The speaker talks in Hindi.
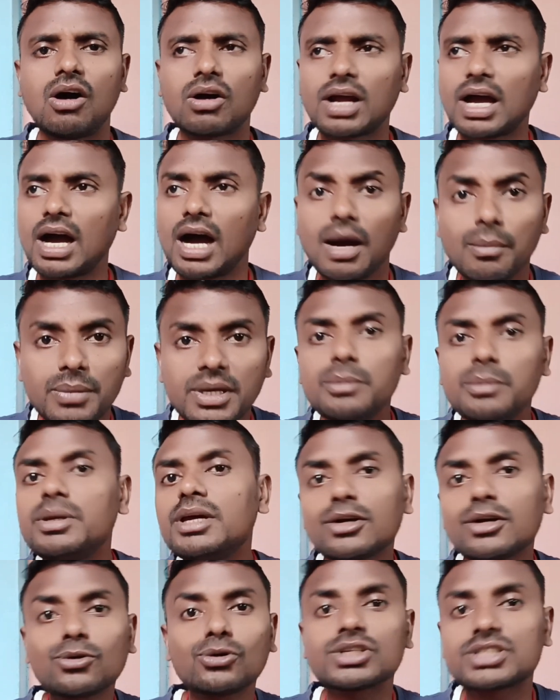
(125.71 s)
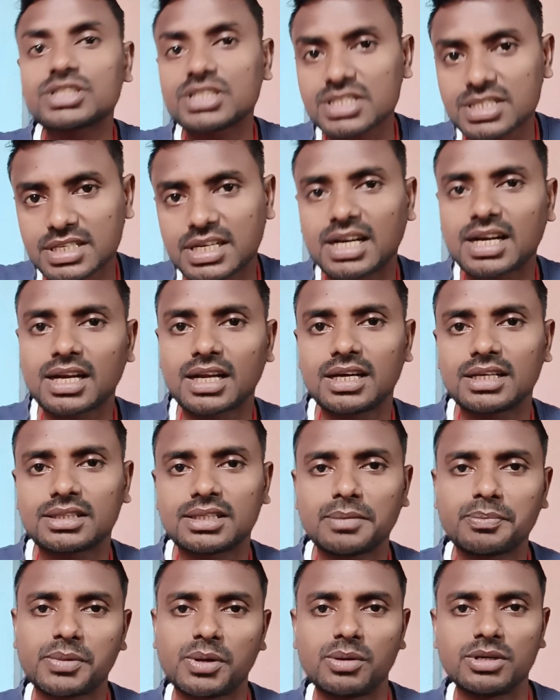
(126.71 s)
और अभी भी कोशिश कर रहे
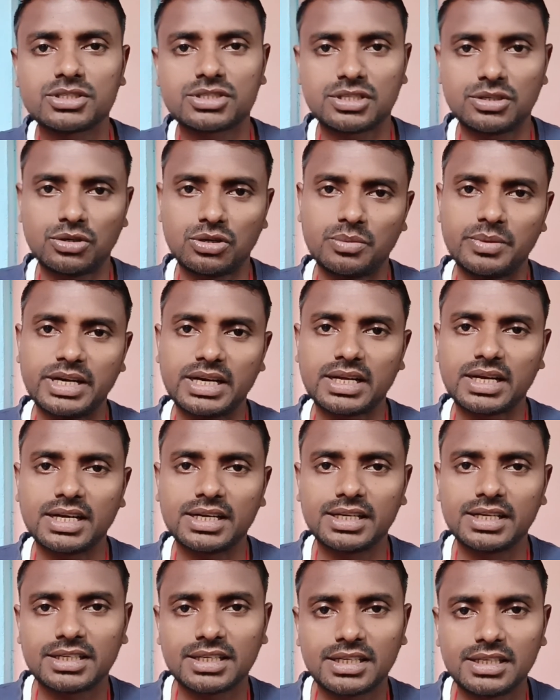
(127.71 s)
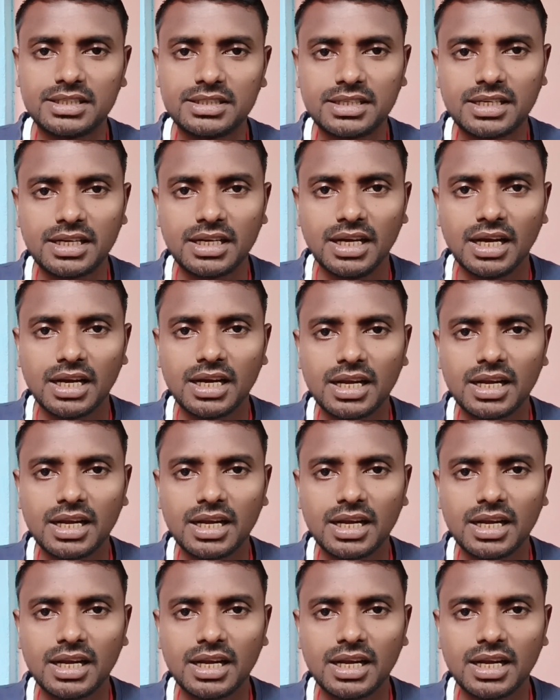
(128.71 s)
थे पवन सिंह को बैठाने के लिए